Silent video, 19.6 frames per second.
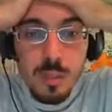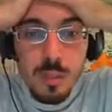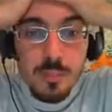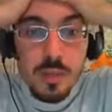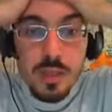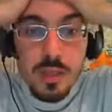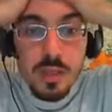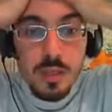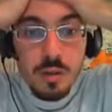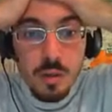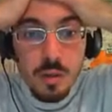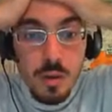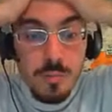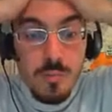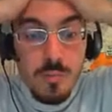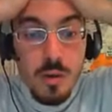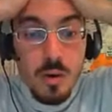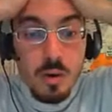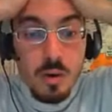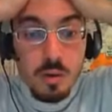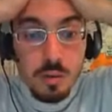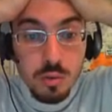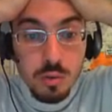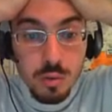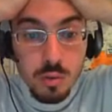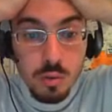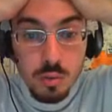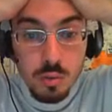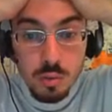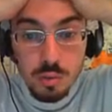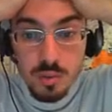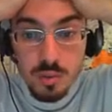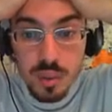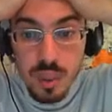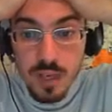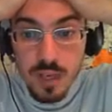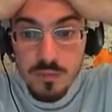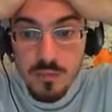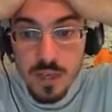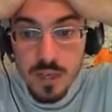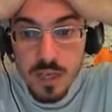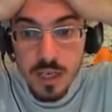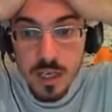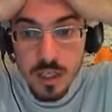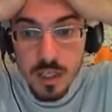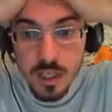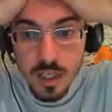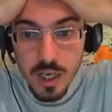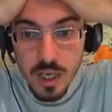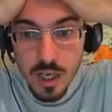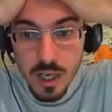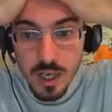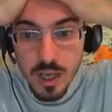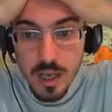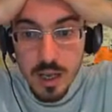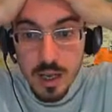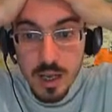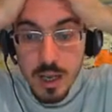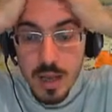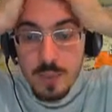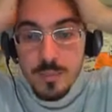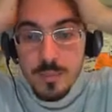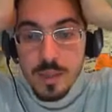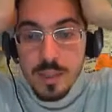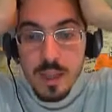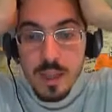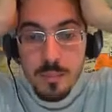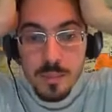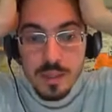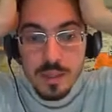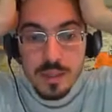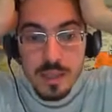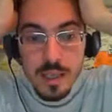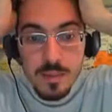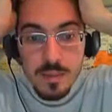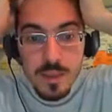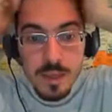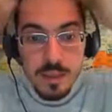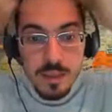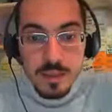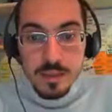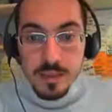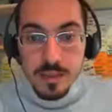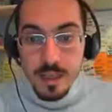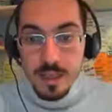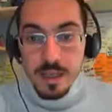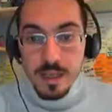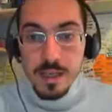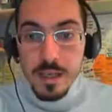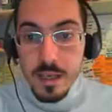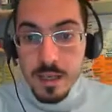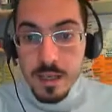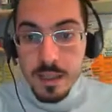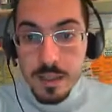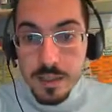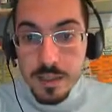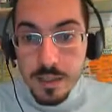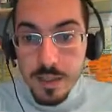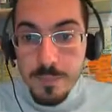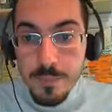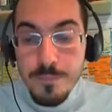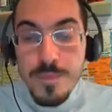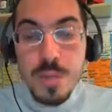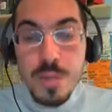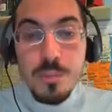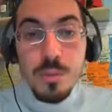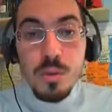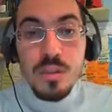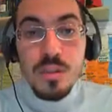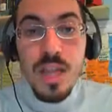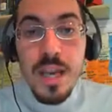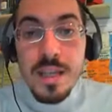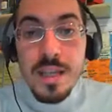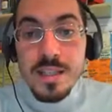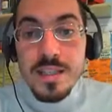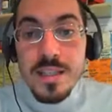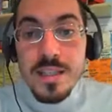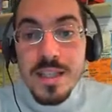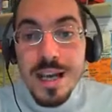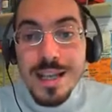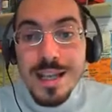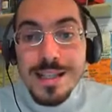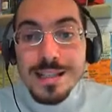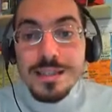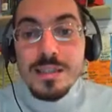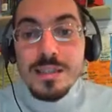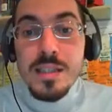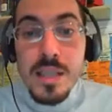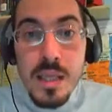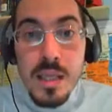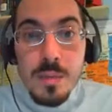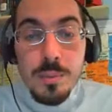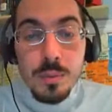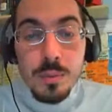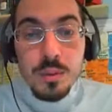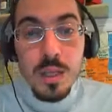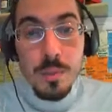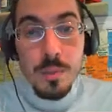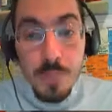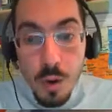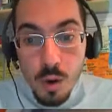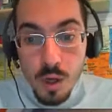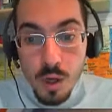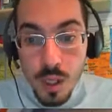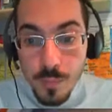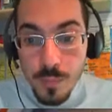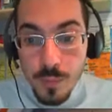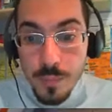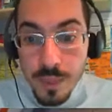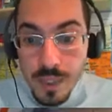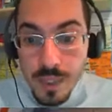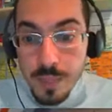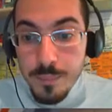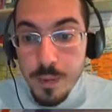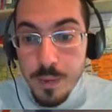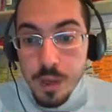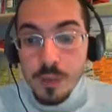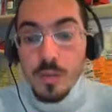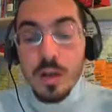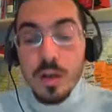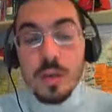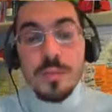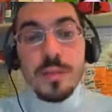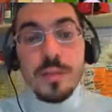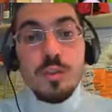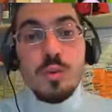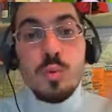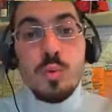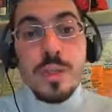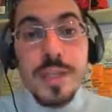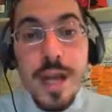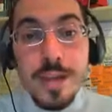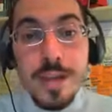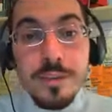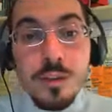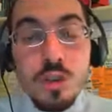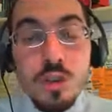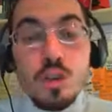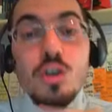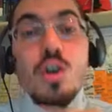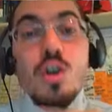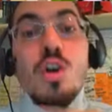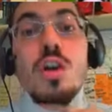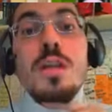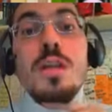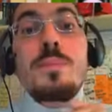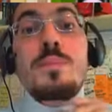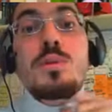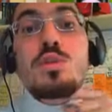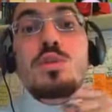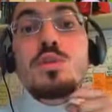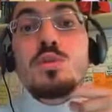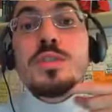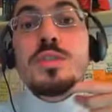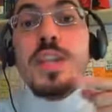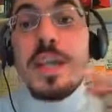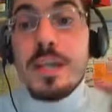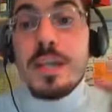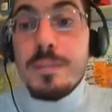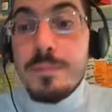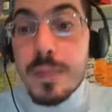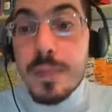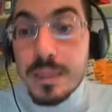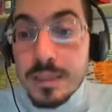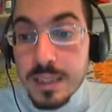ho capito, è molto utile invece, perché praticamente eh, mi potenzia il tipo dei Pokémon, perché i Pokémon che metto qui dentro non li posso usare in